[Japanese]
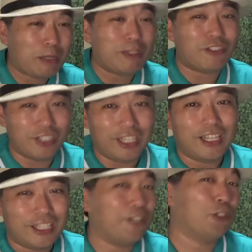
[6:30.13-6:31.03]
あ別に
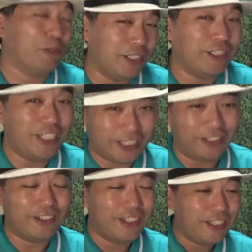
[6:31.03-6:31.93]
大丈夫です
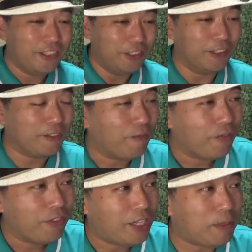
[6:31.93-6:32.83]
ようん
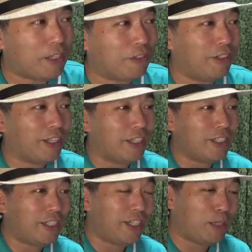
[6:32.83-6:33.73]
でまあそんな感
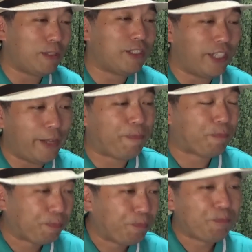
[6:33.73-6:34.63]
じでありまして
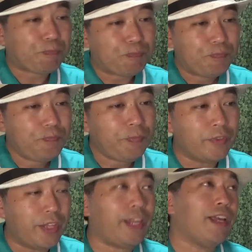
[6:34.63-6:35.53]

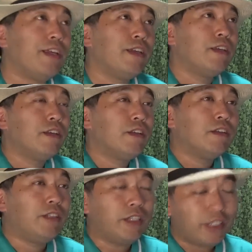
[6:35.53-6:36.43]
でな